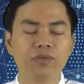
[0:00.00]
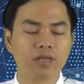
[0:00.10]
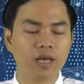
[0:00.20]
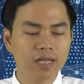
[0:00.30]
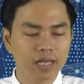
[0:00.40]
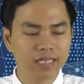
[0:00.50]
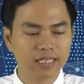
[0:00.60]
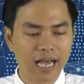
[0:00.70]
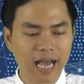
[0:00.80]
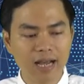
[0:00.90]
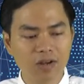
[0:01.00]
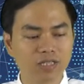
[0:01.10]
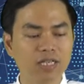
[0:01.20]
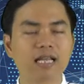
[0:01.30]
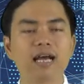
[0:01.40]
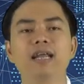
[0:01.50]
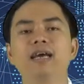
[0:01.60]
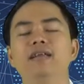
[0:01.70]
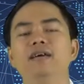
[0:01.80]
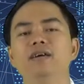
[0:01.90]
thế thì giá nó sẽ tăng
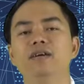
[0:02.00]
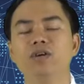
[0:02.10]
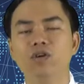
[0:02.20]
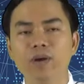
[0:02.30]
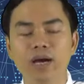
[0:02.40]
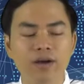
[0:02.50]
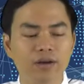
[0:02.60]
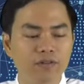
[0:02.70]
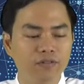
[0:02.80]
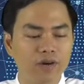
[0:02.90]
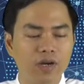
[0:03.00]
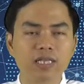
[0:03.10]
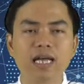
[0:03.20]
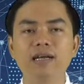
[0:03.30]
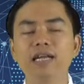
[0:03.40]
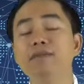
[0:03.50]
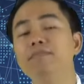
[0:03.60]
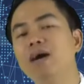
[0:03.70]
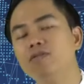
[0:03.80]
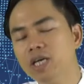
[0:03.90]
lên đúng không ạ và nó tăng đến
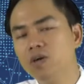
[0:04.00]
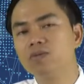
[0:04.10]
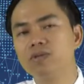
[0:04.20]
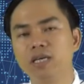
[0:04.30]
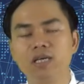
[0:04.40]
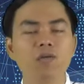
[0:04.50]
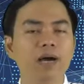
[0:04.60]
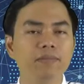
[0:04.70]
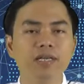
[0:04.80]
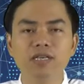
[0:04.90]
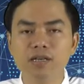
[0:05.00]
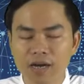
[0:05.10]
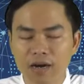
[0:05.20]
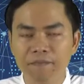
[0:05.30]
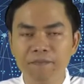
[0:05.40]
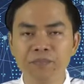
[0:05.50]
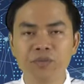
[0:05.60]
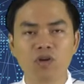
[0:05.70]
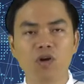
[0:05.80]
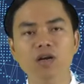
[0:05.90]
bao nhiêu thì không ai biết trước được
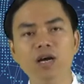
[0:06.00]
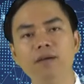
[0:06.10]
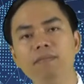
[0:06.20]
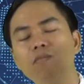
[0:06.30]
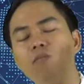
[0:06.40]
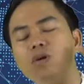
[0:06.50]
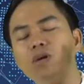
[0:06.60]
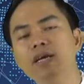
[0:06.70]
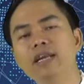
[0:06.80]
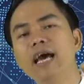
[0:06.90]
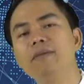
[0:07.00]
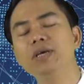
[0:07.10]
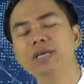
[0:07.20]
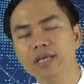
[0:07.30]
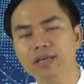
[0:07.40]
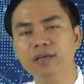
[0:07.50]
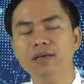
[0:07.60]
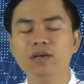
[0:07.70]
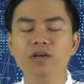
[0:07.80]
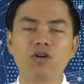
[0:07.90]
có người mong muốn nó lên 20.000
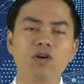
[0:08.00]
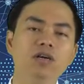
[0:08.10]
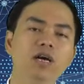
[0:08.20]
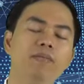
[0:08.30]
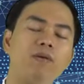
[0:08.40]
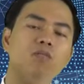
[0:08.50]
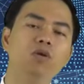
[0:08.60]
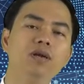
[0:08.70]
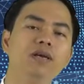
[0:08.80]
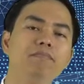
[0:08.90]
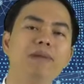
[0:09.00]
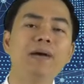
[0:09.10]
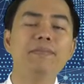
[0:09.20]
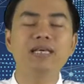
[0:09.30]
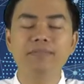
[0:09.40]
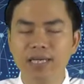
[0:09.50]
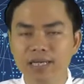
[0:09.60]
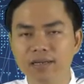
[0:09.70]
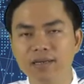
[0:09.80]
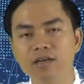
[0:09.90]
có người mong muốn nó lên
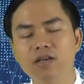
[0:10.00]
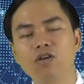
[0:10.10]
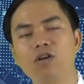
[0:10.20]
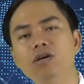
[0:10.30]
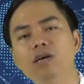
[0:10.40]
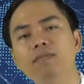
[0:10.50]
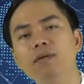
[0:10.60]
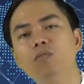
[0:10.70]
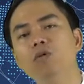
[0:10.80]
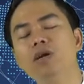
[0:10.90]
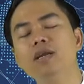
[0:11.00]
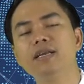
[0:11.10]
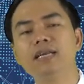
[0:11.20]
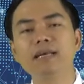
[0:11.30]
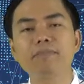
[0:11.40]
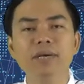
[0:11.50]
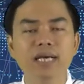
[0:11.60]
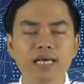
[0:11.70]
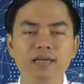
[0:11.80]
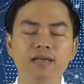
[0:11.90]
35.000 có người mong muốn nó lên
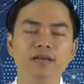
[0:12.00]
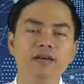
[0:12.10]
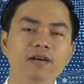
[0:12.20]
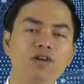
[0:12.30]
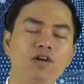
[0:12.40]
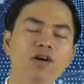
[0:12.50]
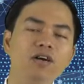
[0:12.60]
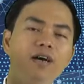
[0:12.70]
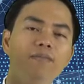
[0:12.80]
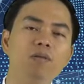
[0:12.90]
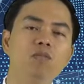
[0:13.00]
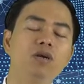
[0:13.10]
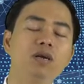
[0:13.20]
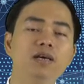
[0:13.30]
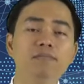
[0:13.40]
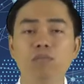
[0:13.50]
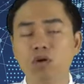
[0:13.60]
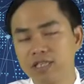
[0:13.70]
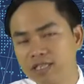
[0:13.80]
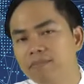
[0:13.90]
50.000 có người mong muốn nó lên
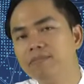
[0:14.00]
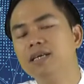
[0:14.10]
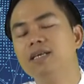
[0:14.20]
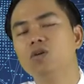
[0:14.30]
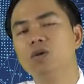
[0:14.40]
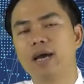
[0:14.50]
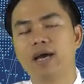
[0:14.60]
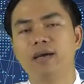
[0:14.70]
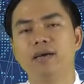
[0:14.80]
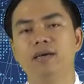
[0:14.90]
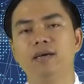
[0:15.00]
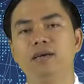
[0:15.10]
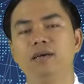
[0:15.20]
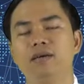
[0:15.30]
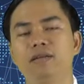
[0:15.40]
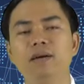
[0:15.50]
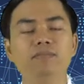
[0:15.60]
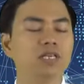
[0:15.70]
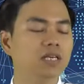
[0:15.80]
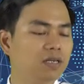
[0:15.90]
100.000 đô la
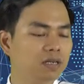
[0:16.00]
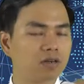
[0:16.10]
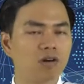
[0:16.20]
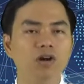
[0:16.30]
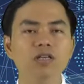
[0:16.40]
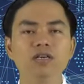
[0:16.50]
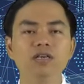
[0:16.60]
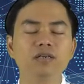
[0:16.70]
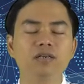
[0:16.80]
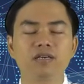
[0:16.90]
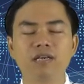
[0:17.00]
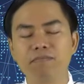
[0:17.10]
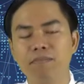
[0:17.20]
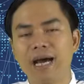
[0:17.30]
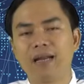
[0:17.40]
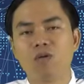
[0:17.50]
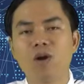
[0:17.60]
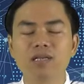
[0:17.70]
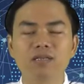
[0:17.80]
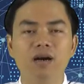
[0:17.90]
thậm chí có những cái kịch bản
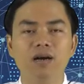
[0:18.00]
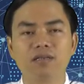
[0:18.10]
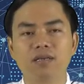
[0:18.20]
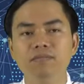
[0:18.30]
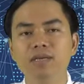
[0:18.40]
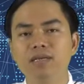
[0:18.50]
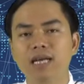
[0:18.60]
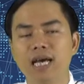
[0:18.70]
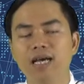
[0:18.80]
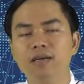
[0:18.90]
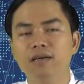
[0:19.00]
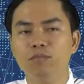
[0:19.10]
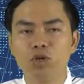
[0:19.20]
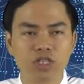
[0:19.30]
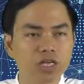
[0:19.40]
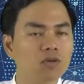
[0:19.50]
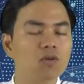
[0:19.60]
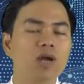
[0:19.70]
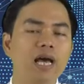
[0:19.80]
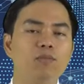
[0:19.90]
hoang tưởng tới mức là một triệu
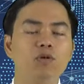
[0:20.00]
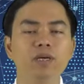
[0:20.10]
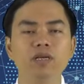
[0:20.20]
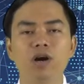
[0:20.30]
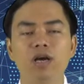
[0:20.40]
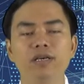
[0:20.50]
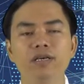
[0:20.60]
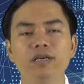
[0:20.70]
đô la một bitcoin